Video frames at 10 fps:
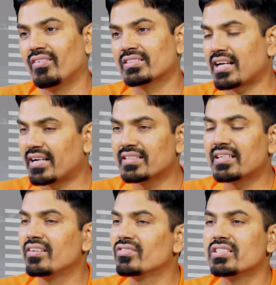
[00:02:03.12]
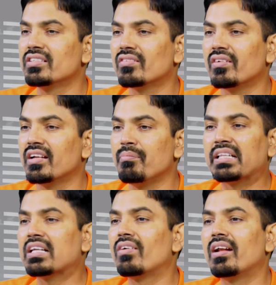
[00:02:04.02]
ఒక సాటర్డే సండేస్ వచ్చిందనుకోండి
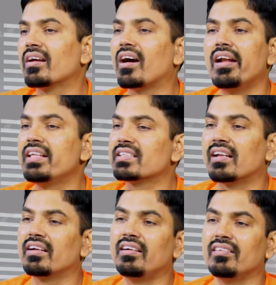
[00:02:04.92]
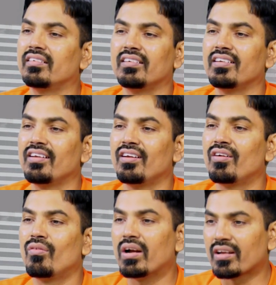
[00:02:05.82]
మిగతా వాళ్ళగా హాలిడేస్ వెళ్ళరు వీళ్ళు
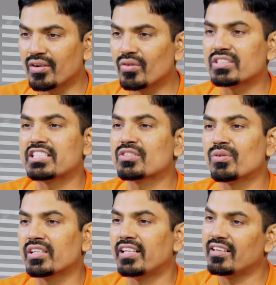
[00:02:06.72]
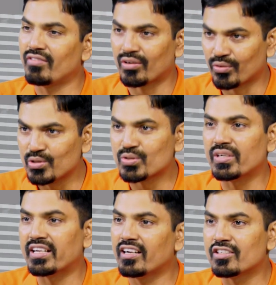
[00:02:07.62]
వాళ్ళకంటూ ఒక సిస్టమ్ ఉంటుంది దాని రూల్స్
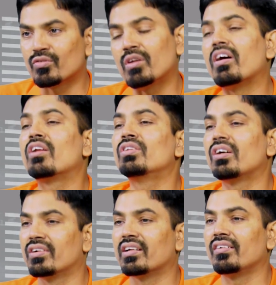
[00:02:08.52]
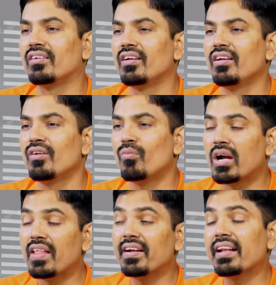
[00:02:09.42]
ఉంటాయి రెగ్యులేషన్ వాళ్ళు ఫాలో అవుతూ ఉంటారు
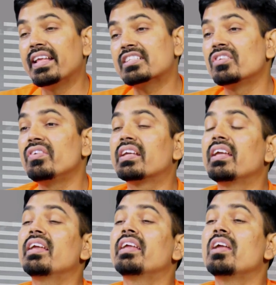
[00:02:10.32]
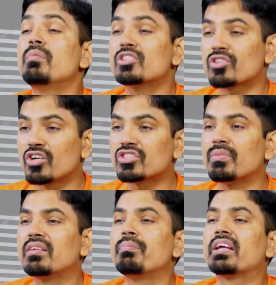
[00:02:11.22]
వాళ్ళు ఏంటంటే నెక్స్ట్ వీక్ ఏమేమి స్టాక్స్
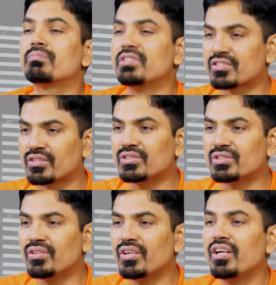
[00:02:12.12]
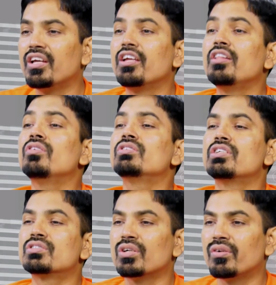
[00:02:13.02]
మనం పికప్ చేసుకోవచ్చు ఎందుకు
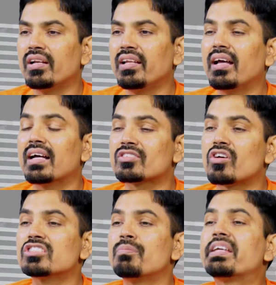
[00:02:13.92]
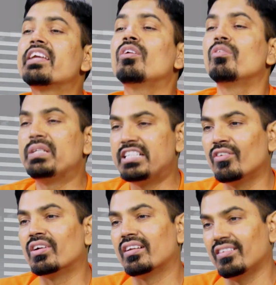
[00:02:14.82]
చేసుకోవాలి ఆ స్టాక్స్ పికింగ్లో బిజీగా
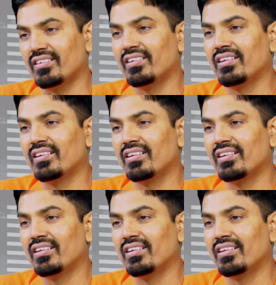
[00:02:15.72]
ఉంటారు